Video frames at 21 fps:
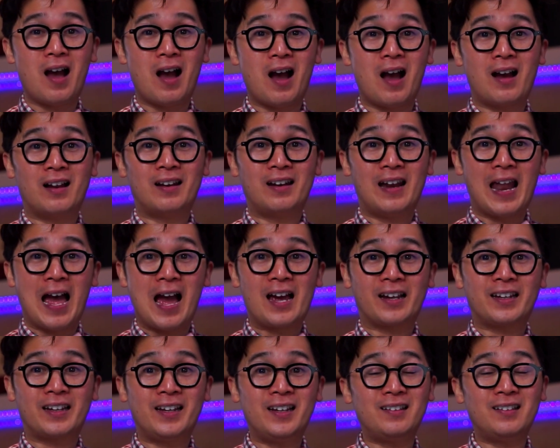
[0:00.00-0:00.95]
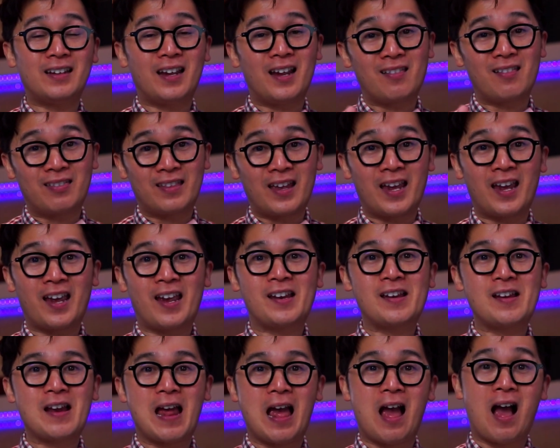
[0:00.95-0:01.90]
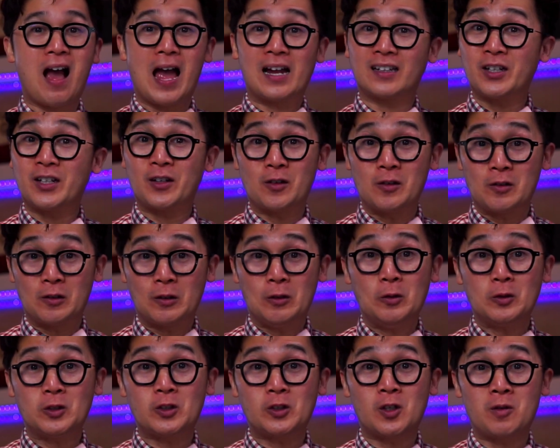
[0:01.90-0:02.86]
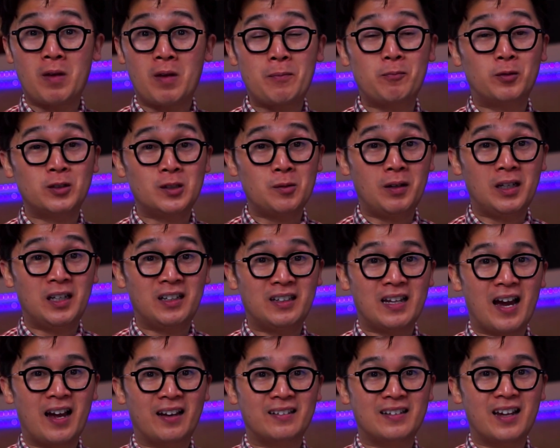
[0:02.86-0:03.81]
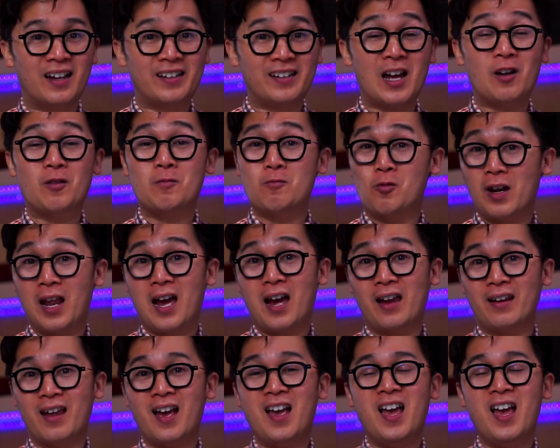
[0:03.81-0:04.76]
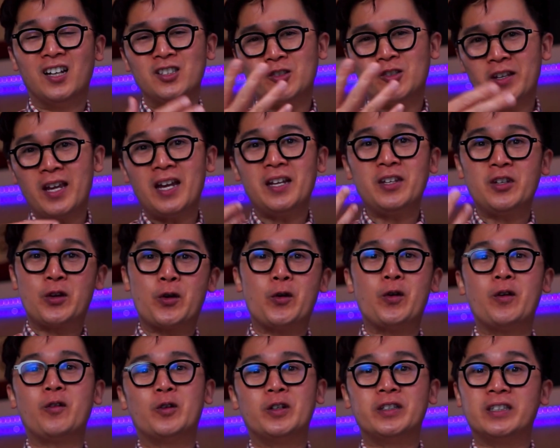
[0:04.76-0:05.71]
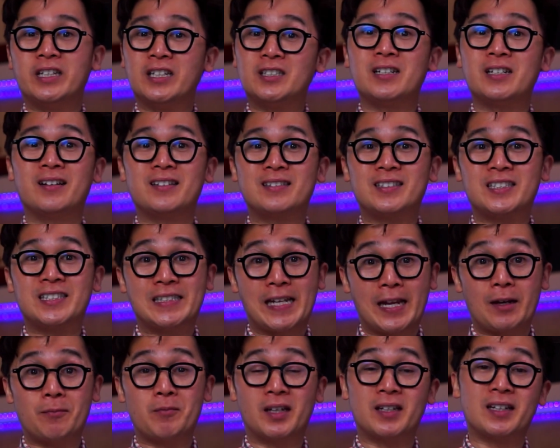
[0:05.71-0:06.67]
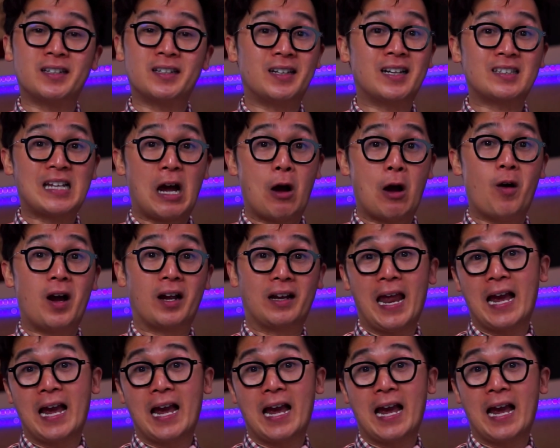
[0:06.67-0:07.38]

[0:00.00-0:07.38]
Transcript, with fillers: ang langit and then ang ating conclusion, may posibilidad na umulan. So yan yung conditional statement na tinatawag.